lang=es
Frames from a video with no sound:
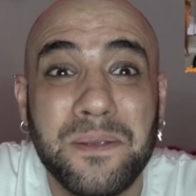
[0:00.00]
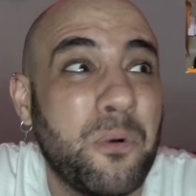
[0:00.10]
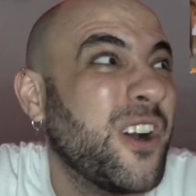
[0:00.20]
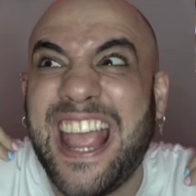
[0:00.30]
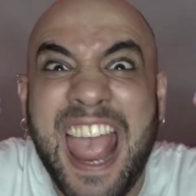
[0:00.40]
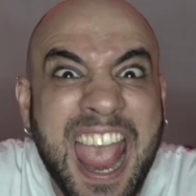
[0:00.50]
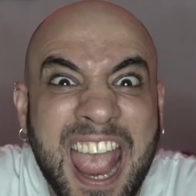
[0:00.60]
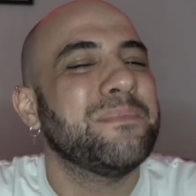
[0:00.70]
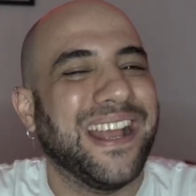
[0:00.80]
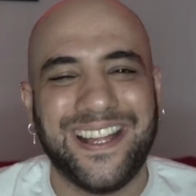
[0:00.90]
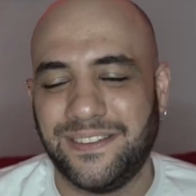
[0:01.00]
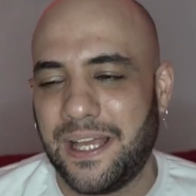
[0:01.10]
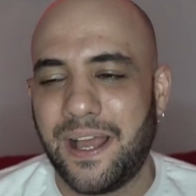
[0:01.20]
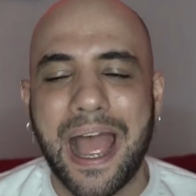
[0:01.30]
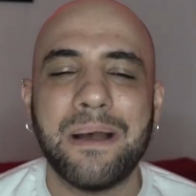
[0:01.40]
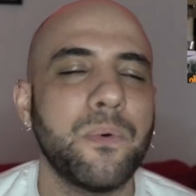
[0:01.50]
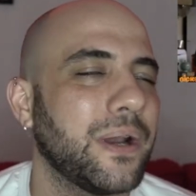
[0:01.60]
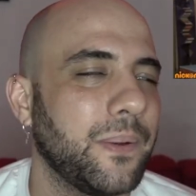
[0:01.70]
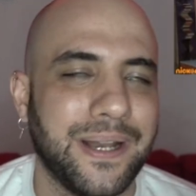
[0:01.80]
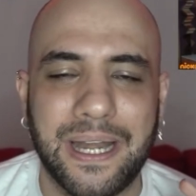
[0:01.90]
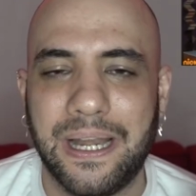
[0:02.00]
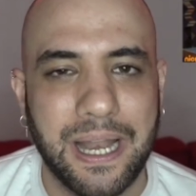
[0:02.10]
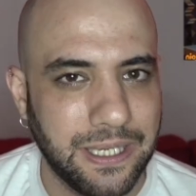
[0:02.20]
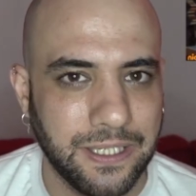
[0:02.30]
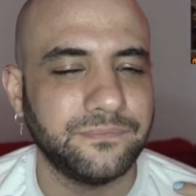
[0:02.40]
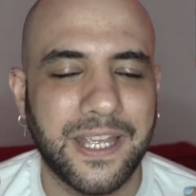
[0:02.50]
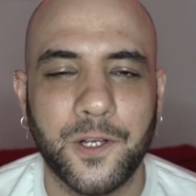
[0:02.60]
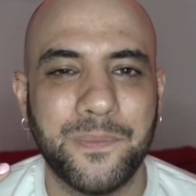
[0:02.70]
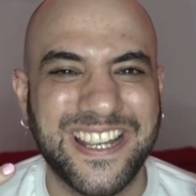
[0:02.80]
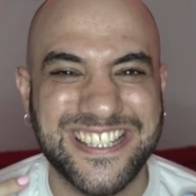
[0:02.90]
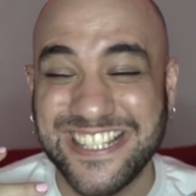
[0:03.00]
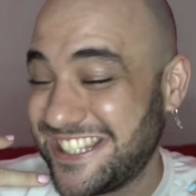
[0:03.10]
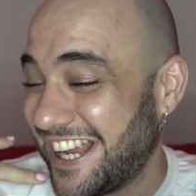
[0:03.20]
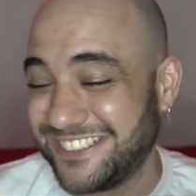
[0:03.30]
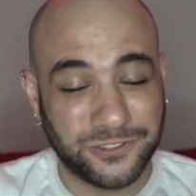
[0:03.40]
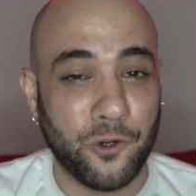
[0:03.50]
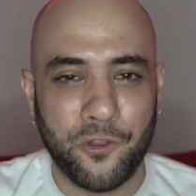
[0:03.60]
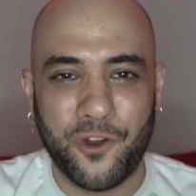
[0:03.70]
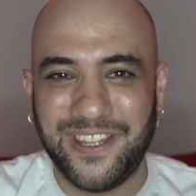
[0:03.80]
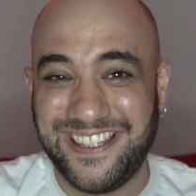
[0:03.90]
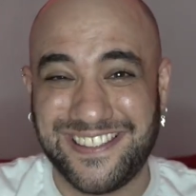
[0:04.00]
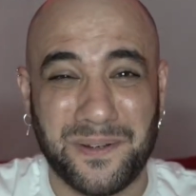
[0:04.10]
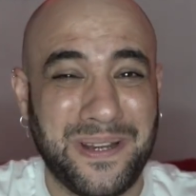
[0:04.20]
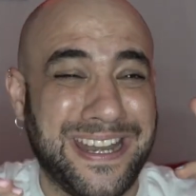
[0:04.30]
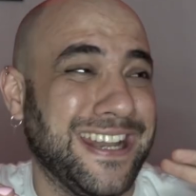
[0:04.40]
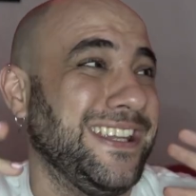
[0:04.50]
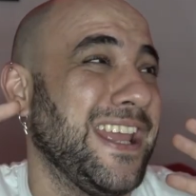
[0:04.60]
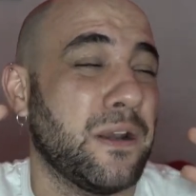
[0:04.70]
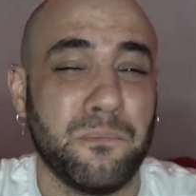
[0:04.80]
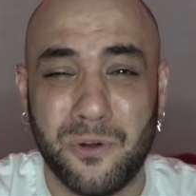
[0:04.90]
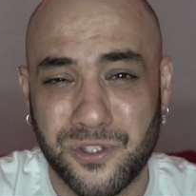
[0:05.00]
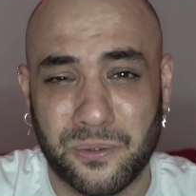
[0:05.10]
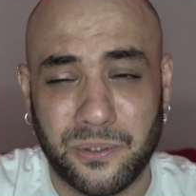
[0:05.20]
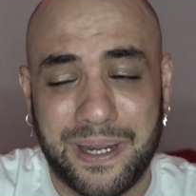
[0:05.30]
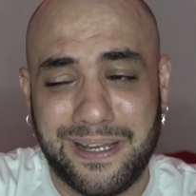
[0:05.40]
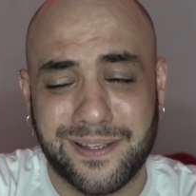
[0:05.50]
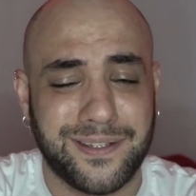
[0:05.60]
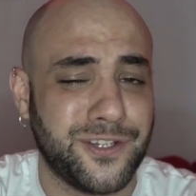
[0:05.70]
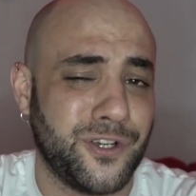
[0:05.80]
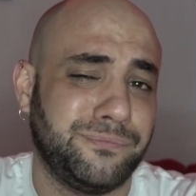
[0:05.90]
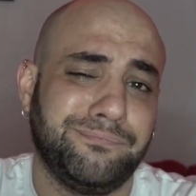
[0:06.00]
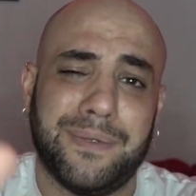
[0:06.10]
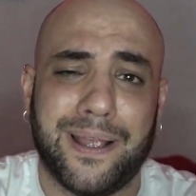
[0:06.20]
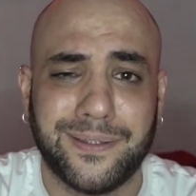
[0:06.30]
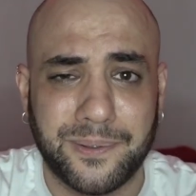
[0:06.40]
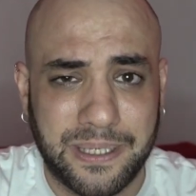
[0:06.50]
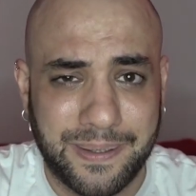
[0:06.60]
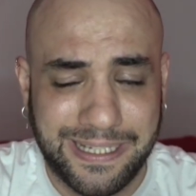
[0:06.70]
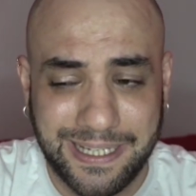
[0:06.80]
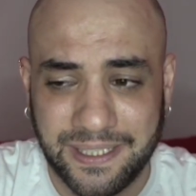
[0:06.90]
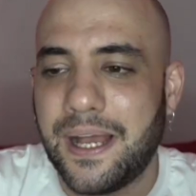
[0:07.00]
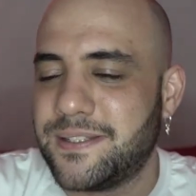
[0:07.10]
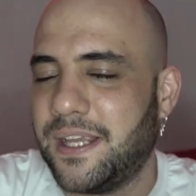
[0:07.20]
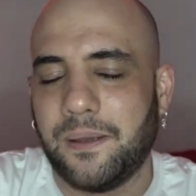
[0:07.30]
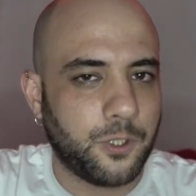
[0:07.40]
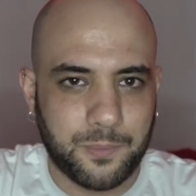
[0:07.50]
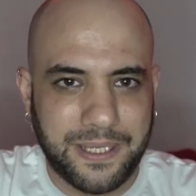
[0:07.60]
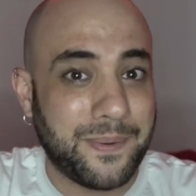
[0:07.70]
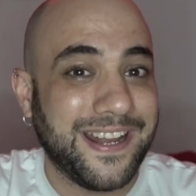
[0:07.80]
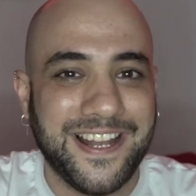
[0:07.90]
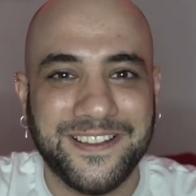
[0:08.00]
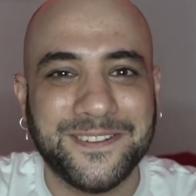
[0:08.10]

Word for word: tipo Me encanta, amo la bailar a Lali, es como que ella saca todo y saca una energía hermosa cuando baila, así que yo me encanta verla bailar, así que por mí que bailen